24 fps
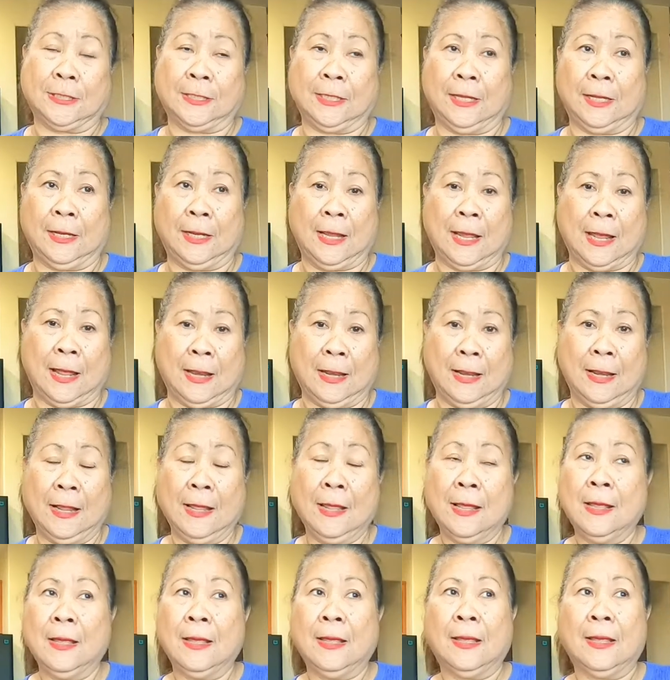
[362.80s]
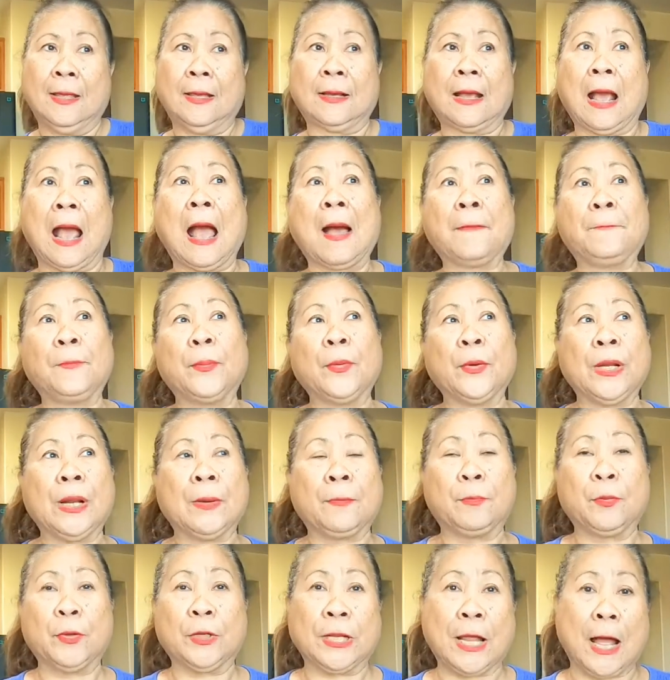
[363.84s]
cereal. Kapo na
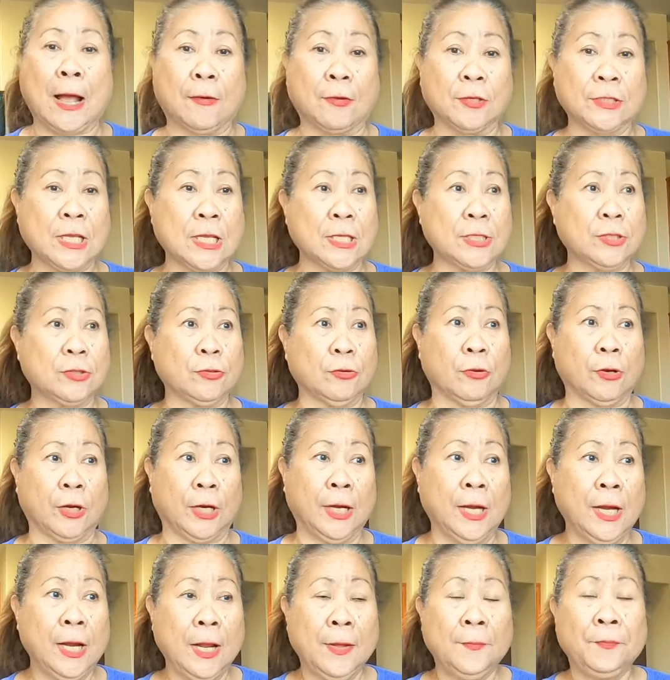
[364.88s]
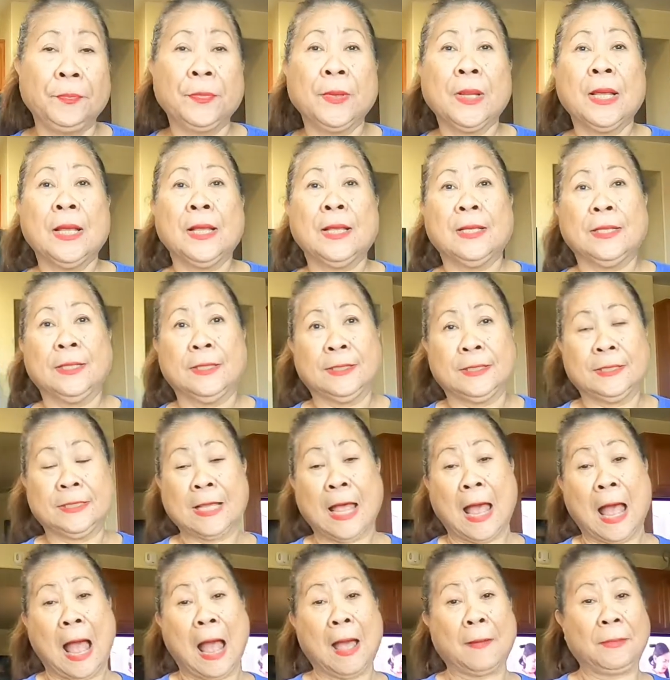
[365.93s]
po na ako sa store.
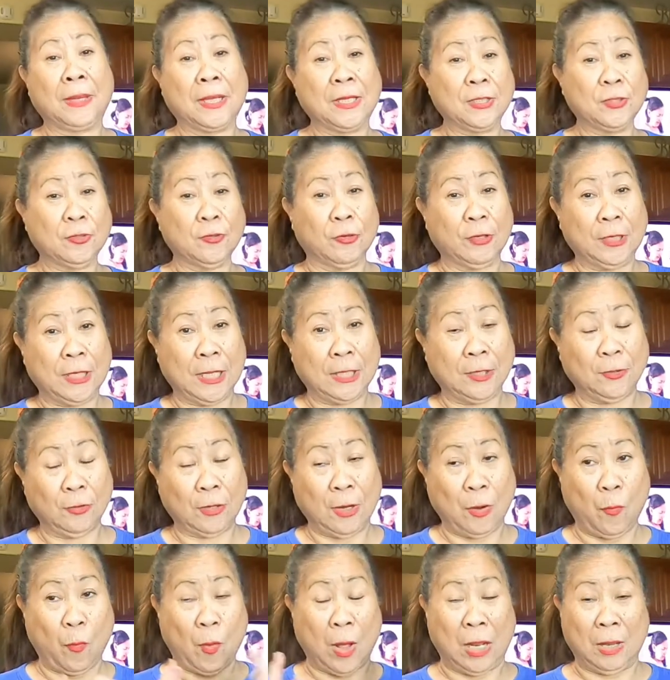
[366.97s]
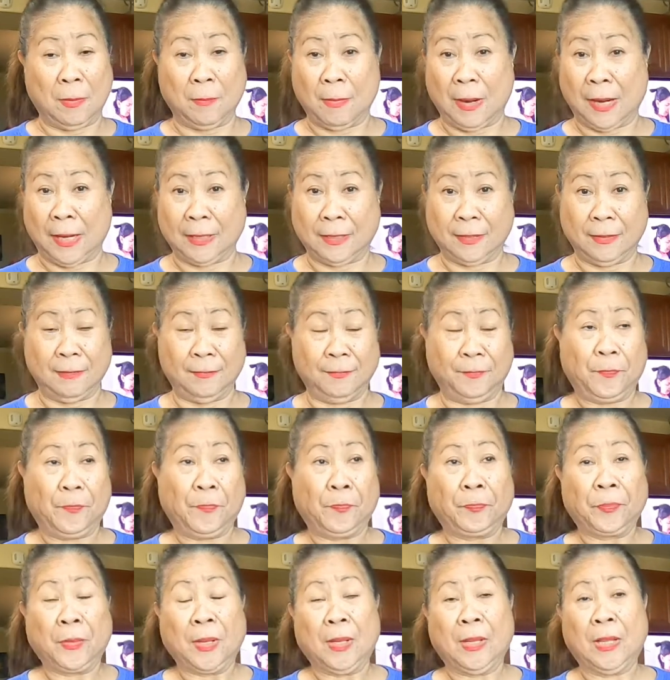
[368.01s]
Sa aming store dito na Walmart,
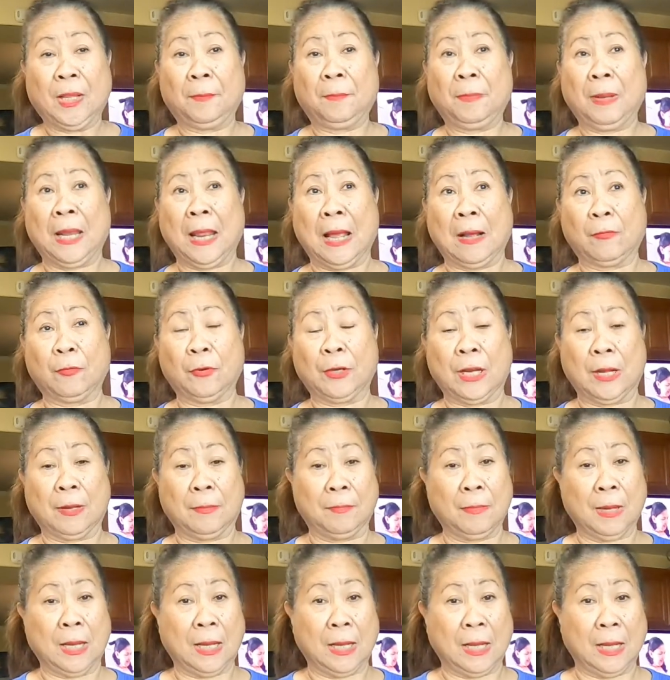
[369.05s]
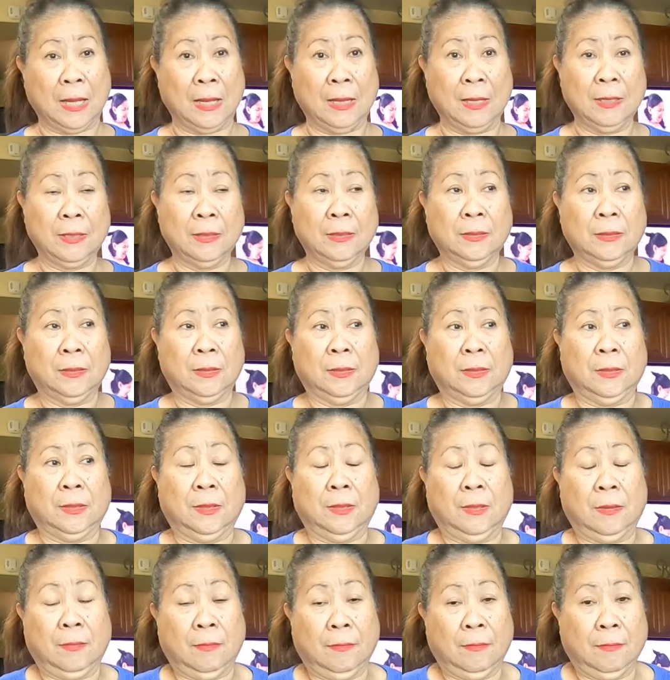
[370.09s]
nabili ako ng mga,
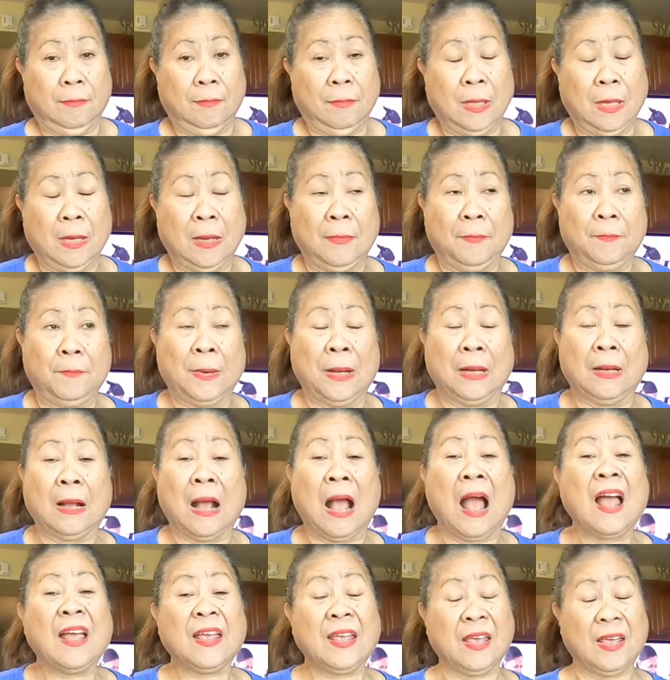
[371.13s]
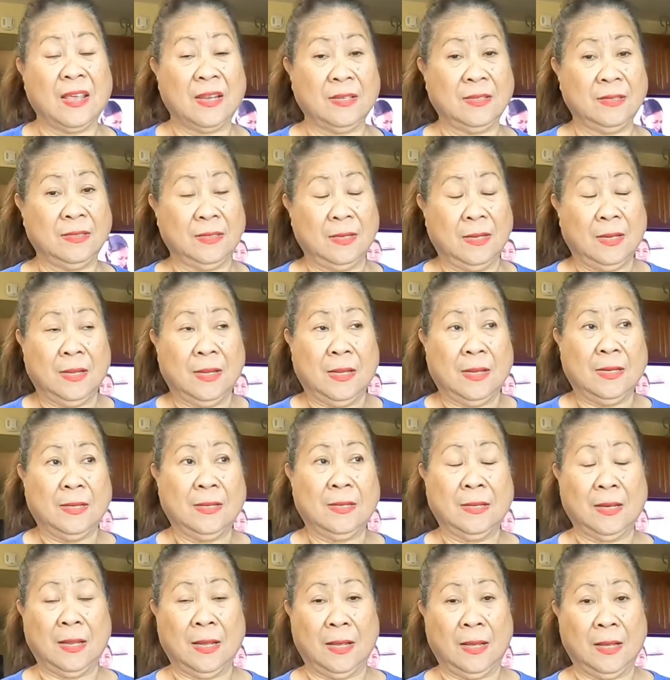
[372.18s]
mga pagkain
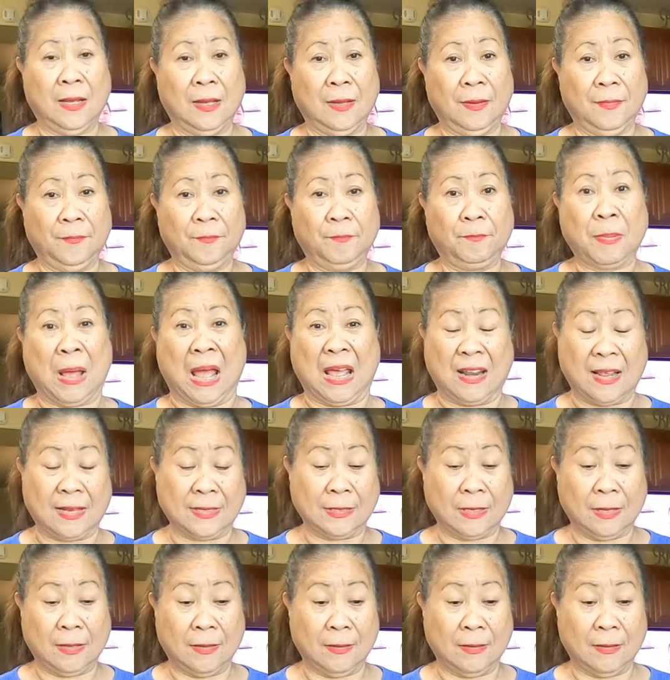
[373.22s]
na para